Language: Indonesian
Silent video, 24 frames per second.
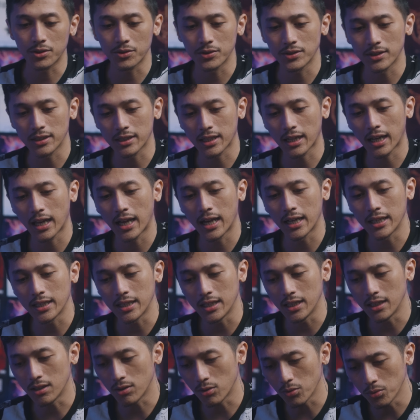Terus setelah
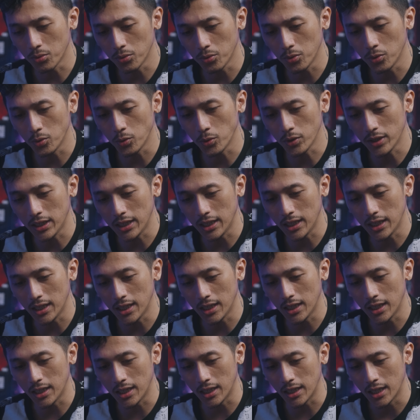itu
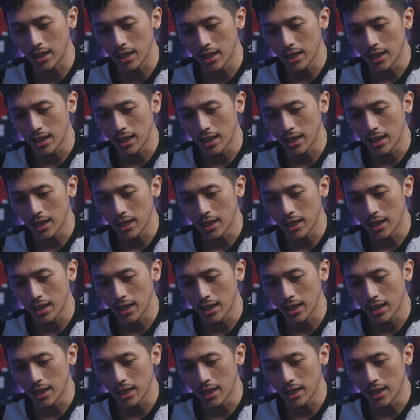di